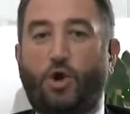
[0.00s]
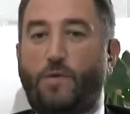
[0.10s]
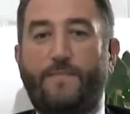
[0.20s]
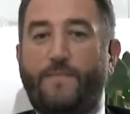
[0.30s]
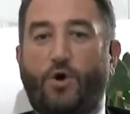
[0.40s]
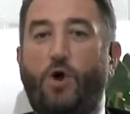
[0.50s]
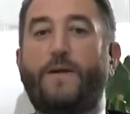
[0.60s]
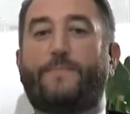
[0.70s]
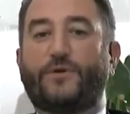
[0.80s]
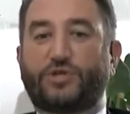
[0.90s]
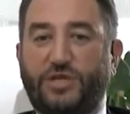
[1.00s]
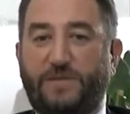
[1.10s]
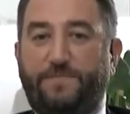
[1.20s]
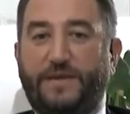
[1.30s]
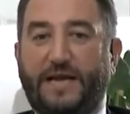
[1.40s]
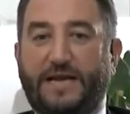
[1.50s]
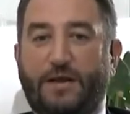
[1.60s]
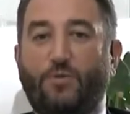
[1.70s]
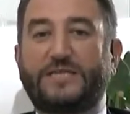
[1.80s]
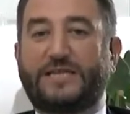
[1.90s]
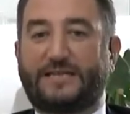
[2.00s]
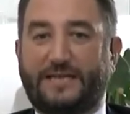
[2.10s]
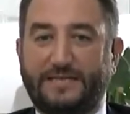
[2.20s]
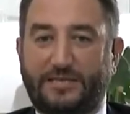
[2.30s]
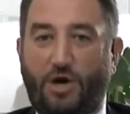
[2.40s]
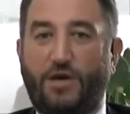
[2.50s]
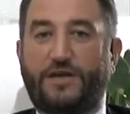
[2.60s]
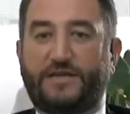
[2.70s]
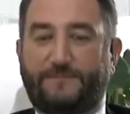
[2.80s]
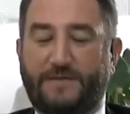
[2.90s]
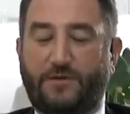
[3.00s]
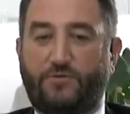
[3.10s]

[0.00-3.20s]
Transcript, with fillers: Com'è come possibile che questa attenzione rispetto a